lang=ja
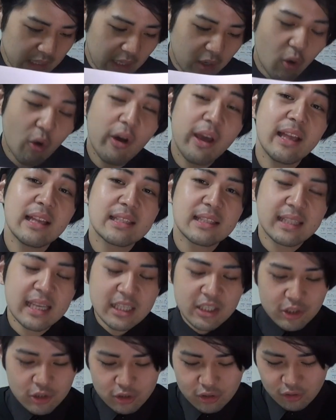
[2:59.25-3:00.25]
で、公演
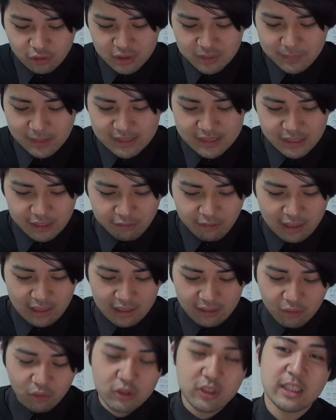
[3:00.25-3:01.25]
スケジュールとしまして
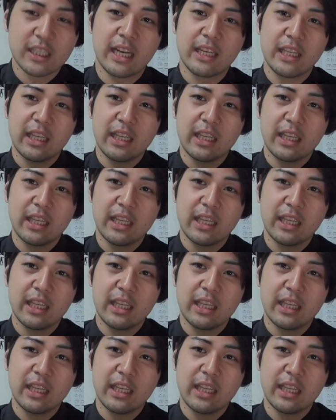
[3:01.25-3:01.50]
は、こちら